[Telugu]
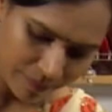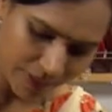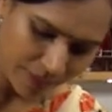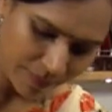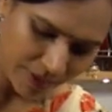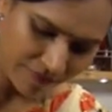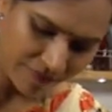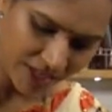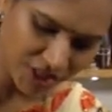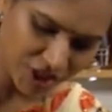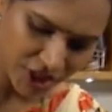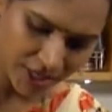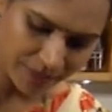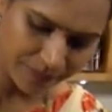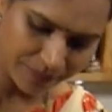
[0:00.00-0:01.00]
మనం ఈ
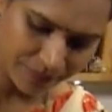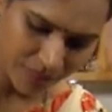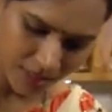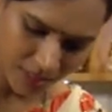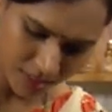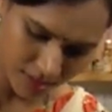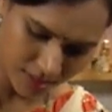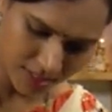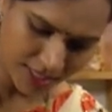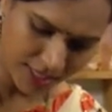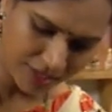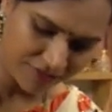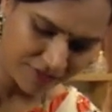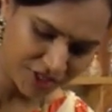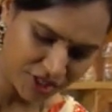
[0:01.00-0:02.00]
బంజరం
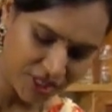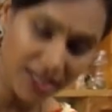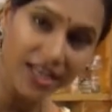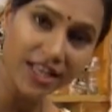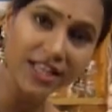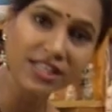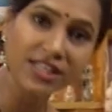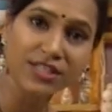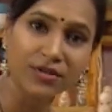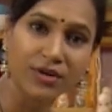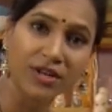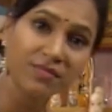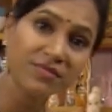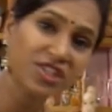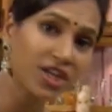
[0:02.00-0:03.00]
కింగ్ ఫిష్ని క్లీన్
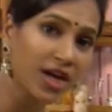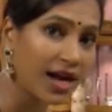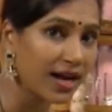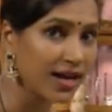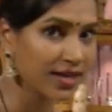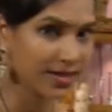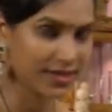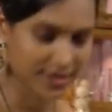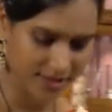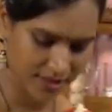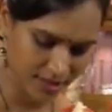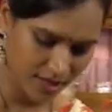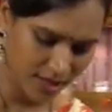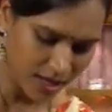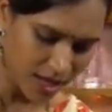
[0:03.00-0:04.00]
చేసుకోవడం చాలా ఈజీ
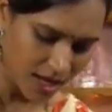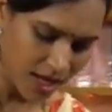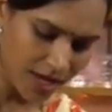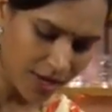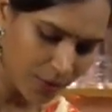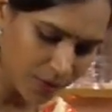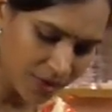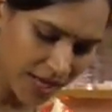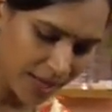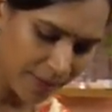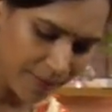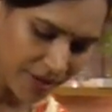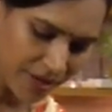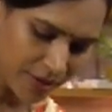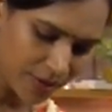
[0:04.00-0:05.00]
ఎక్కువ టైం
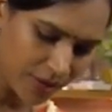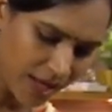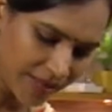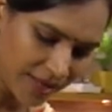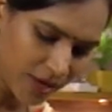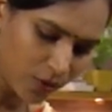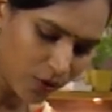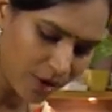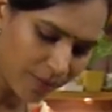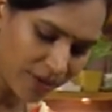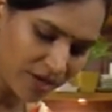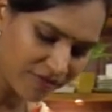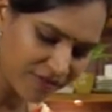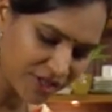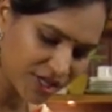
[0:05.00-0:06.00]
పట్టదు అదే
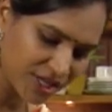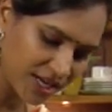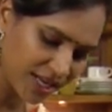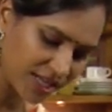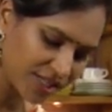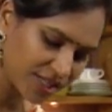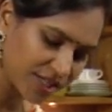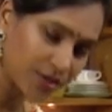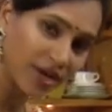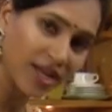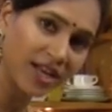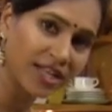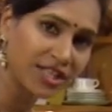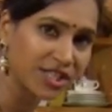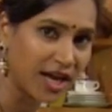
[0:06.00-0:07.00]
కురమైన ఫిష్ని క్లీన్
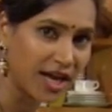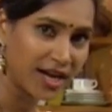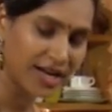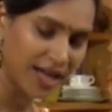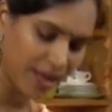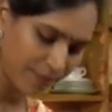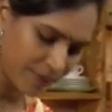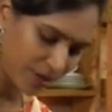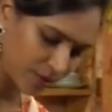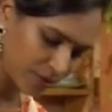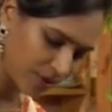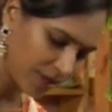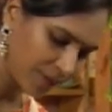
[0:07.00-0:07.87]
చేసుకోవడానికి చాలా టైం పడుతుంది